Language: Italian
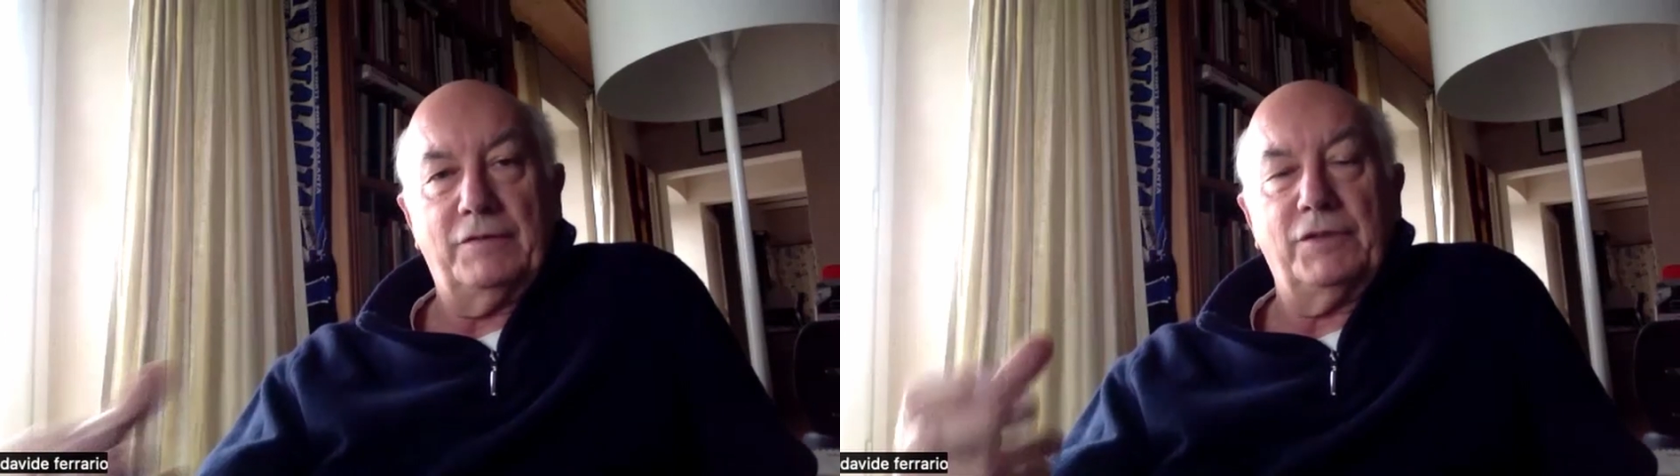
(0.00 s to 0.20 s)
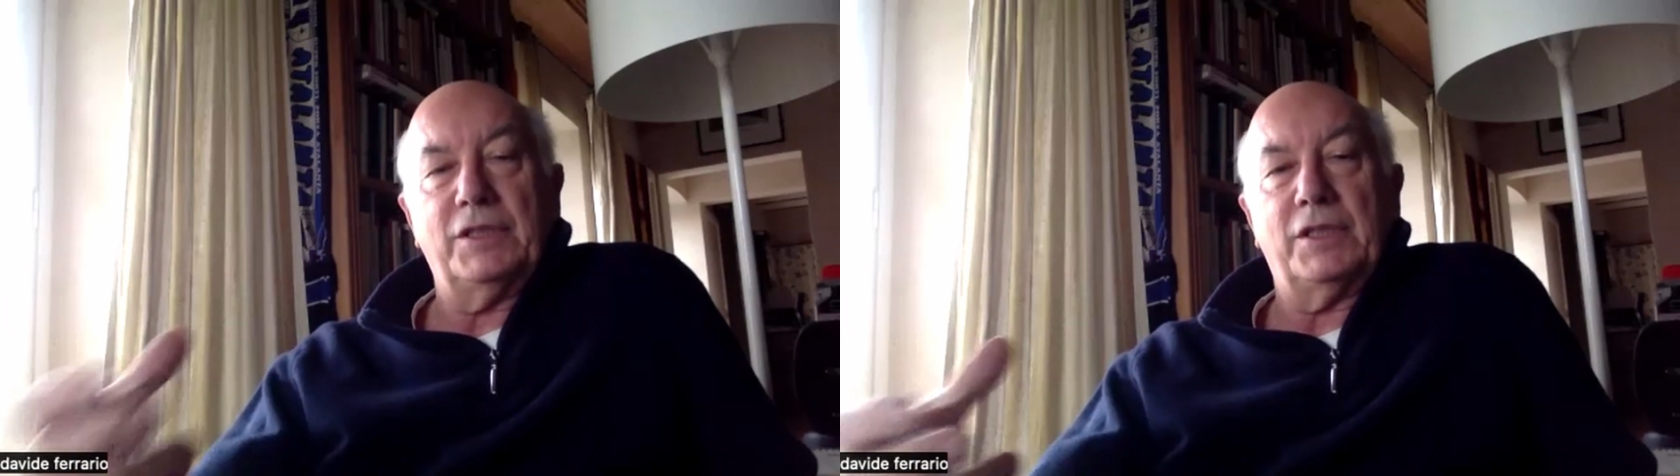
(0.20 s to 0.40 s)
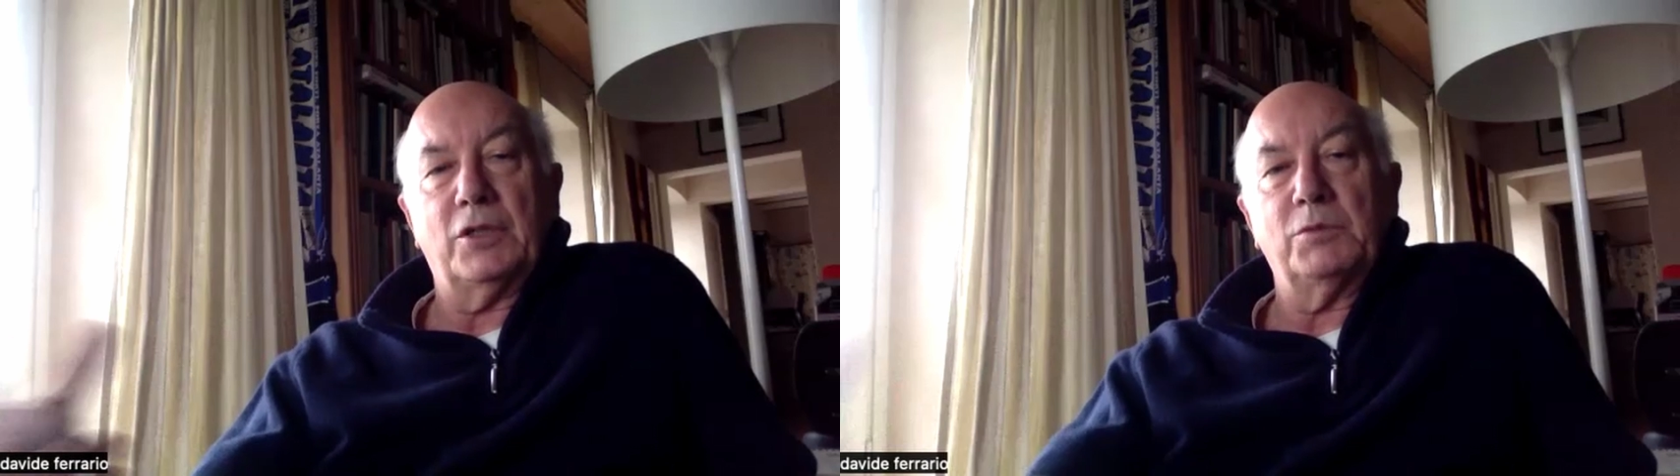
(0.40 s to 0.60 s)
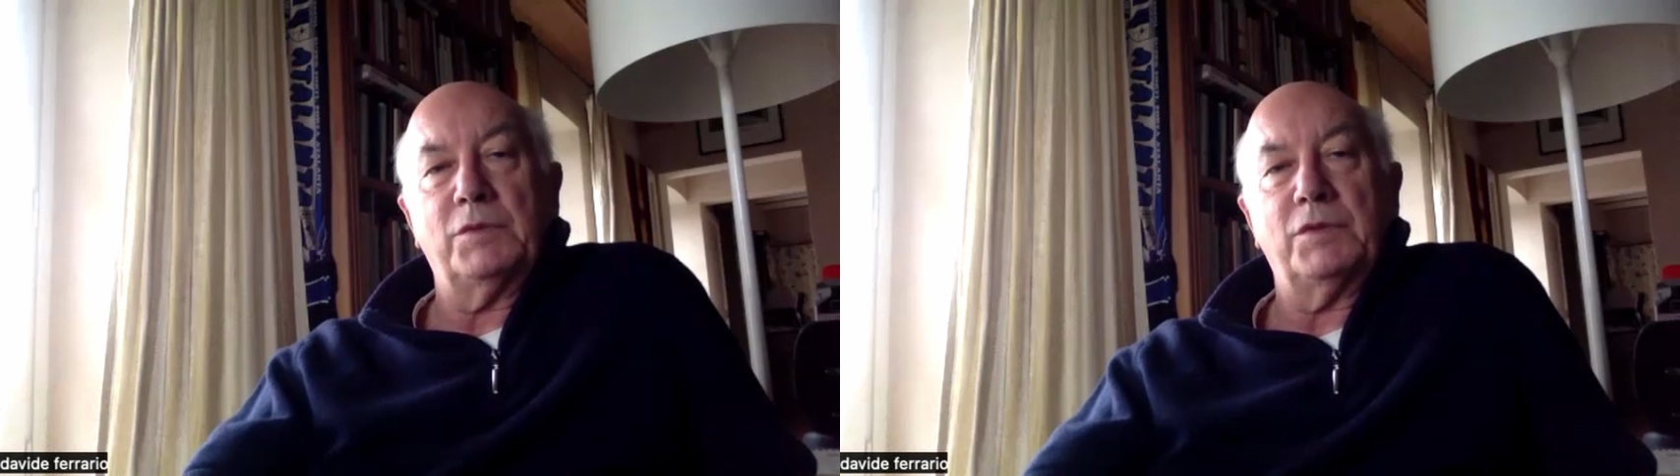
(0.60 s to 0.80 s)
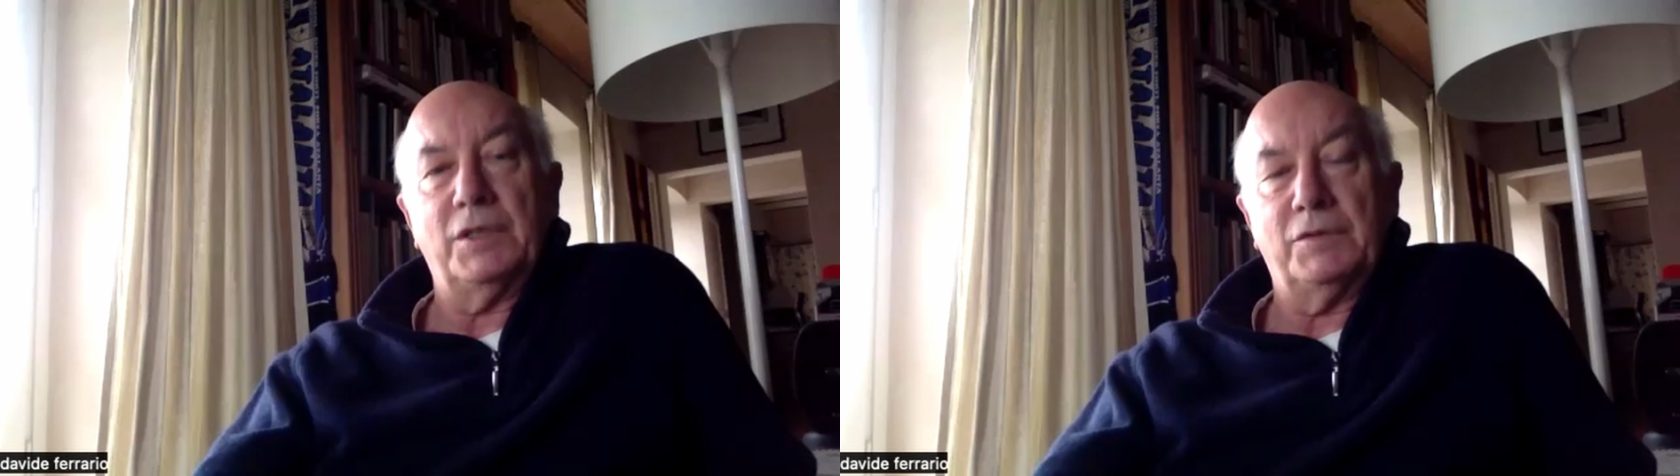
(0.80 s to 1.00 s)
vedere
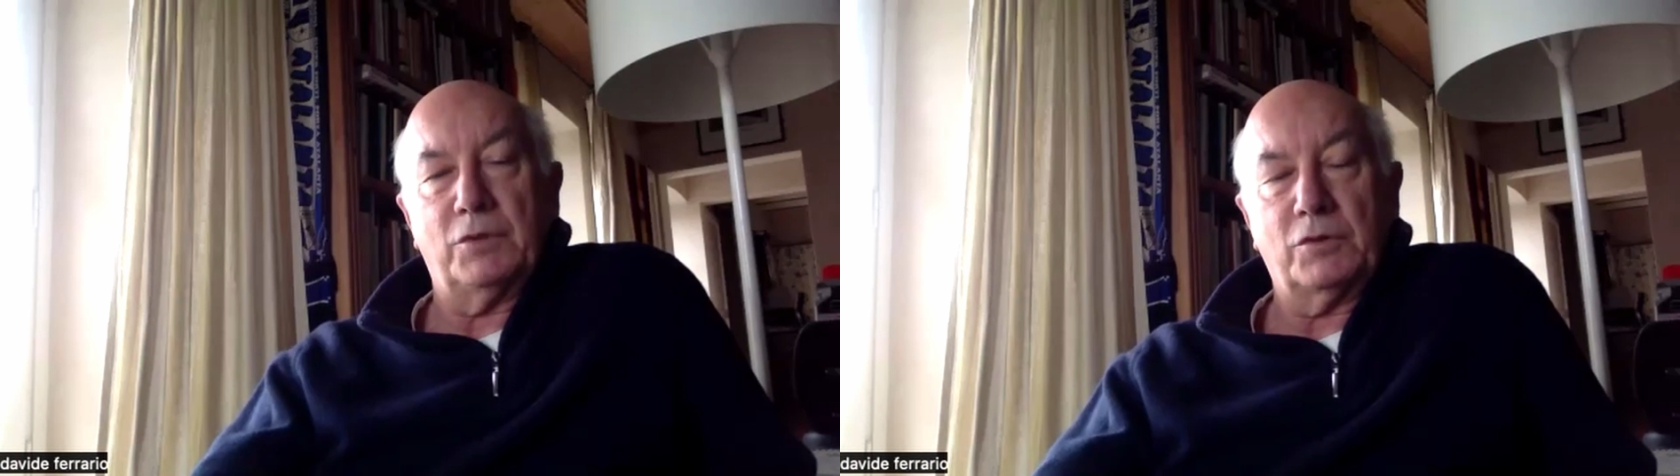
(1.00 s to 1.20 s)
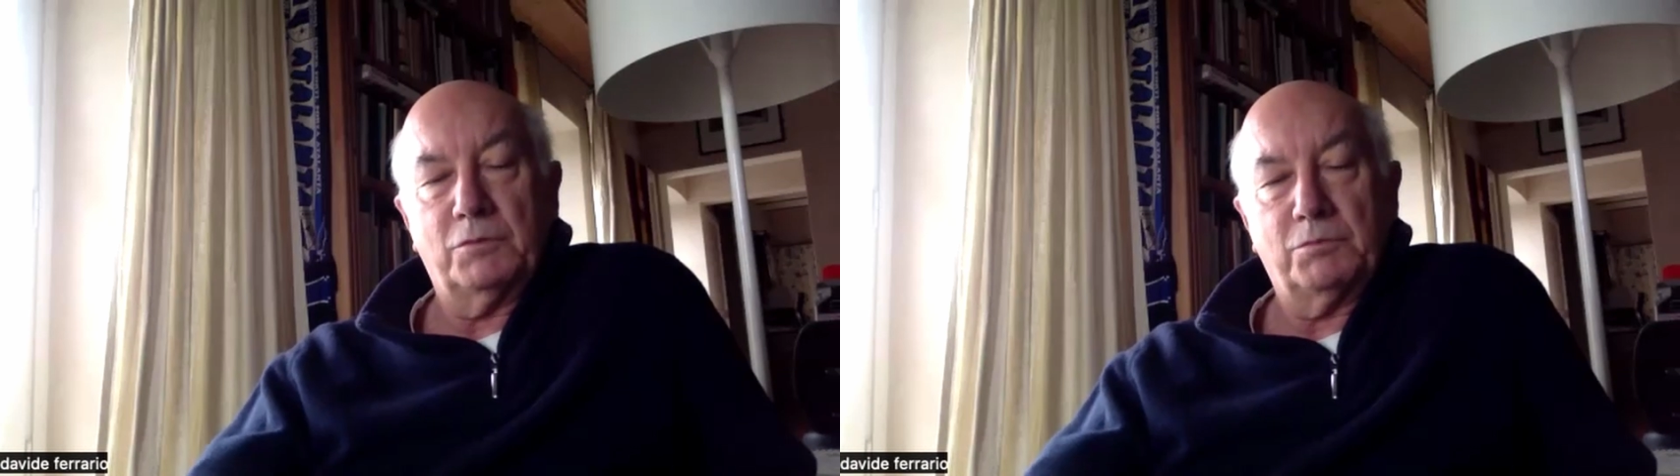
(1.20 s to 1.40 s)
come venivano